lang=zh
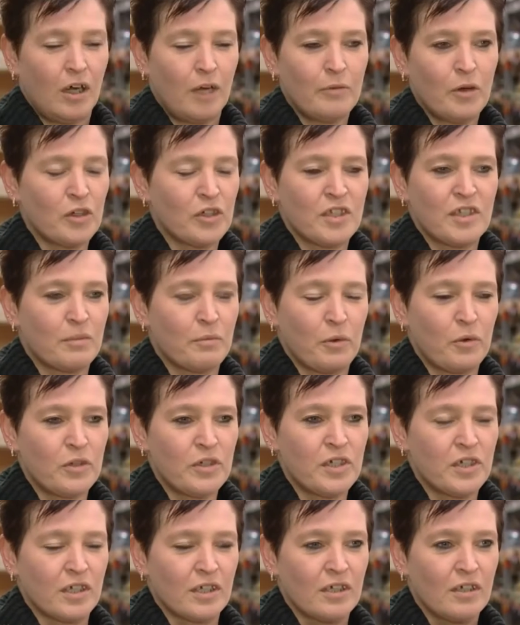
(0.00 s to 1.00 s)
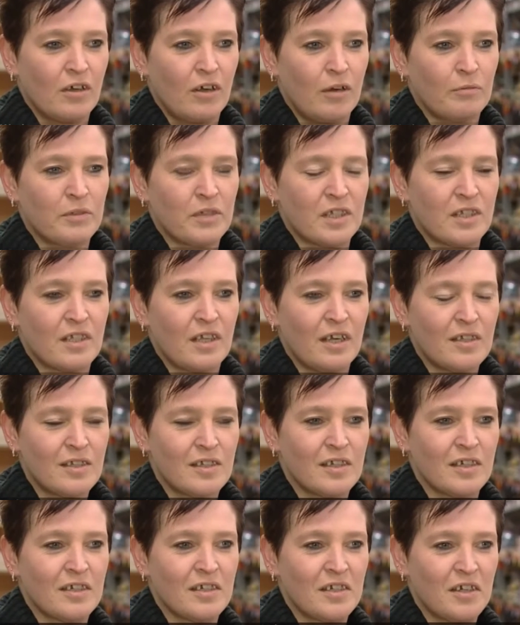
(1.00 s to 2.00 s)
I'm not disappointed. I'm
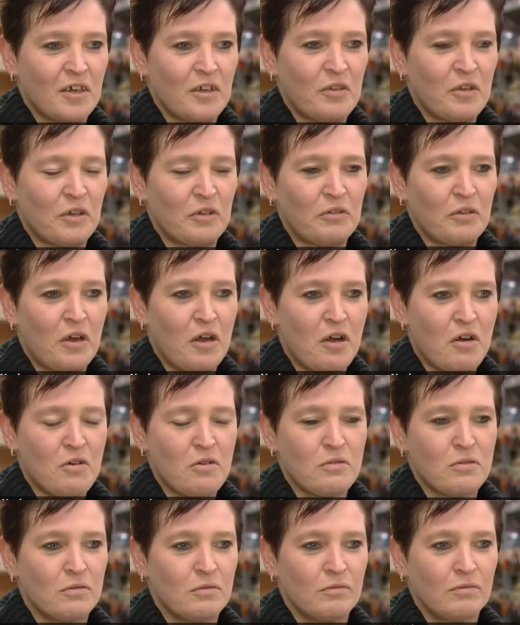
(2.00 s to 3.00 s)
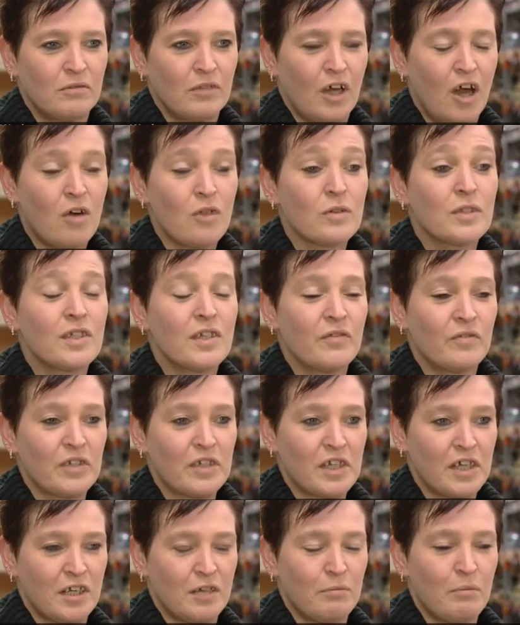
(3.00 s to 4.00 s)
disgusted. I think the whole the whole
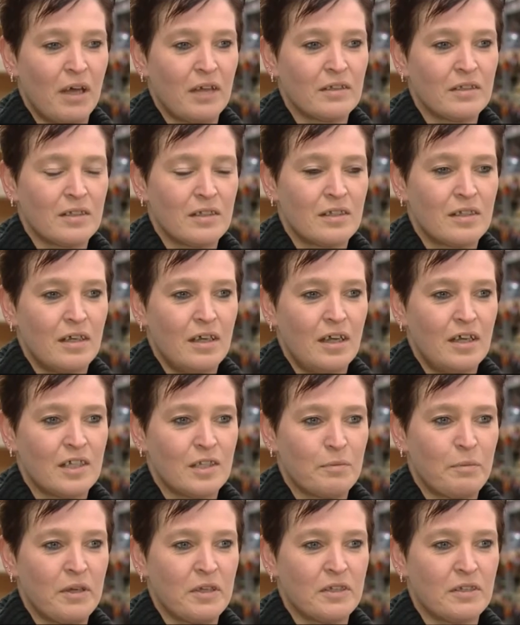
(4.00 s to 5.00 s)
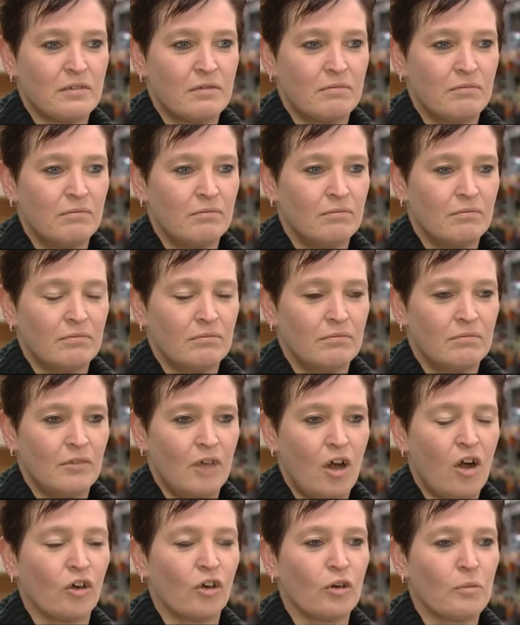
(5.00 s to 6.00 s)
seventeen months has been
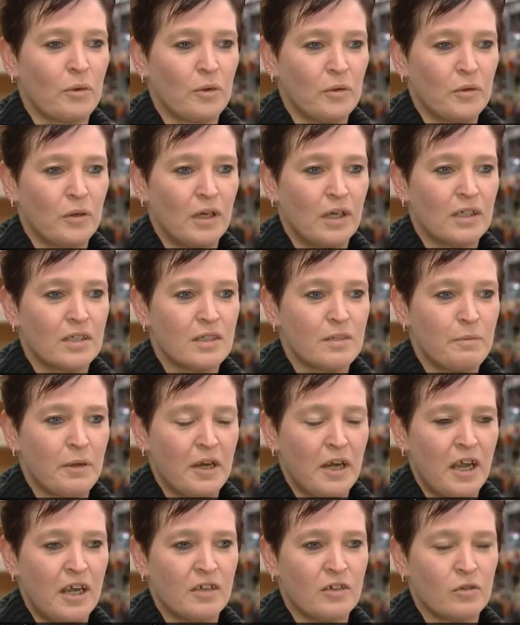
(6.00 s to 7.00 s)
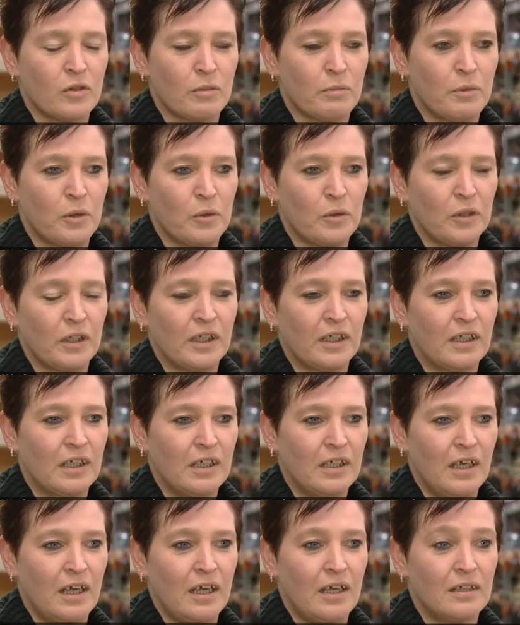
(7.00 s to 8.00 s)
horrible. It's been handled
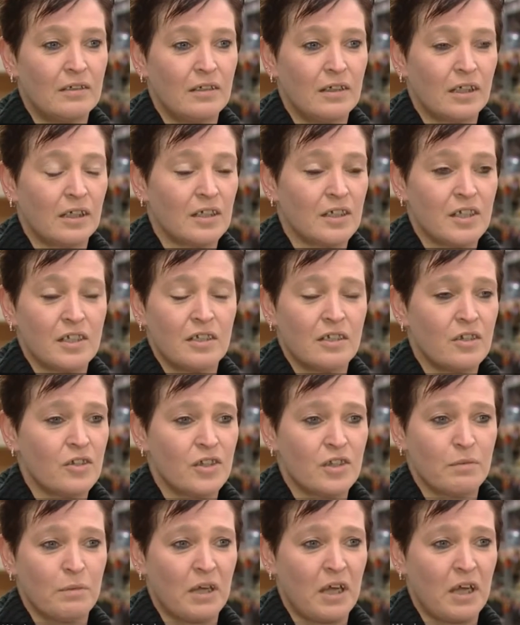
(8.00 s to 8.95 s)
appallingly, and it continues